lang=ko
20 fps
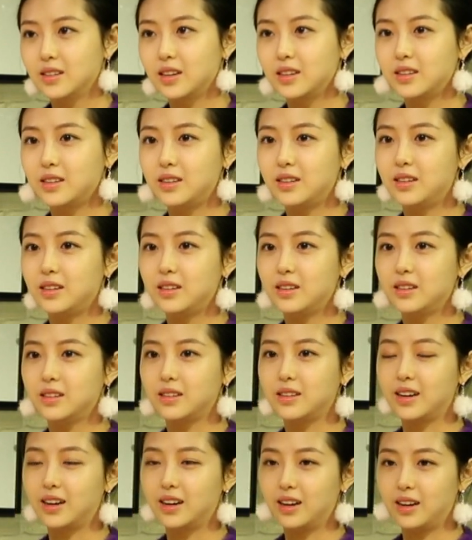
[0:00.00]
사실
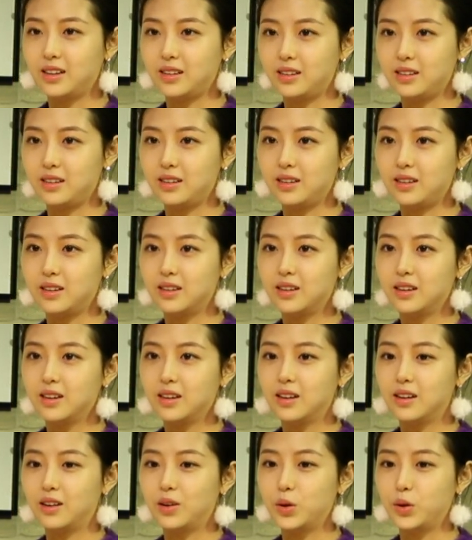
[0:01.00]
제가 이
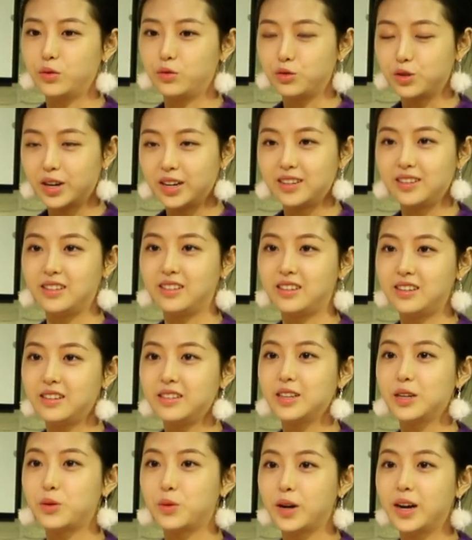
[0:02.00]
어, 육아를
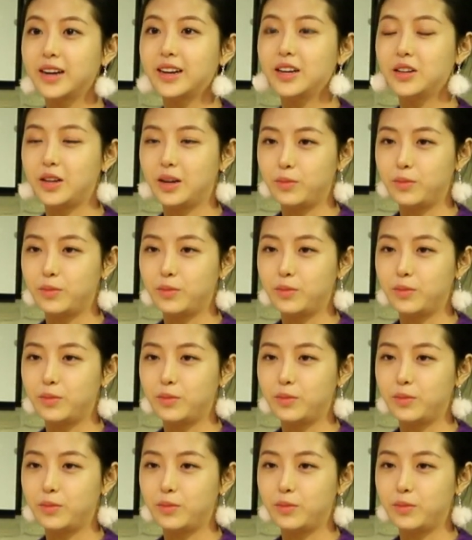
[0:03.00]
실제로 하게